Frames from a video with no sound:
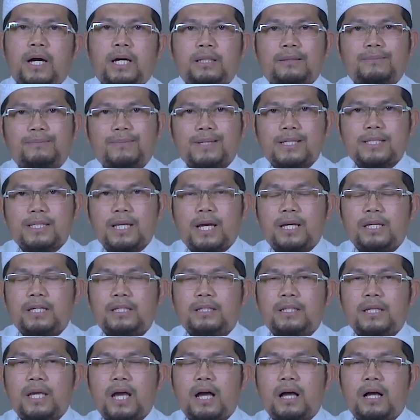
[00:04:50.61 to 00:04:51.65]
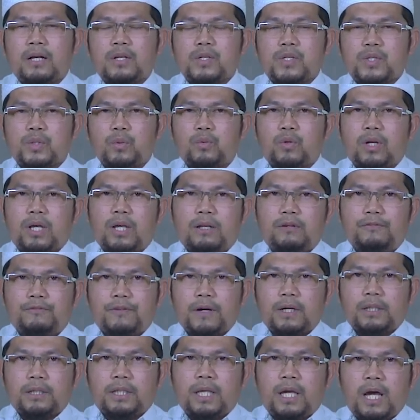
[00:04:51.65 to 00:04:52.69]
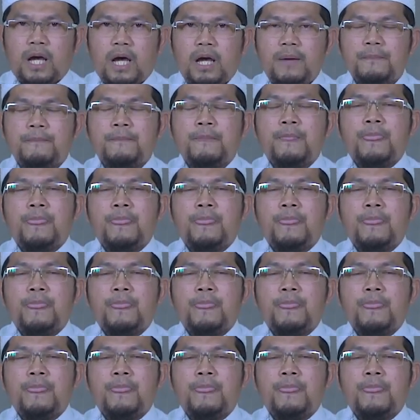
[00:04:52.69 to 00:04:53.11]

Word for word: at basahin niya ang surah al-Fatiha